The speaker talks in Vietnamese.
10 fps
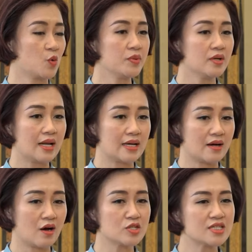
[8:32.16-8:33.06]
Cũng như
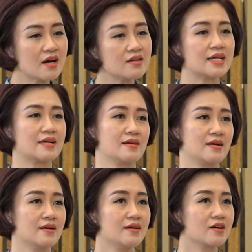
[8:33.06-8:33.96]
là họ sợ rằng
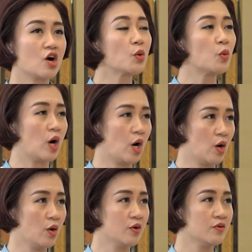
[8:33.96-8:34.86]
là con của họ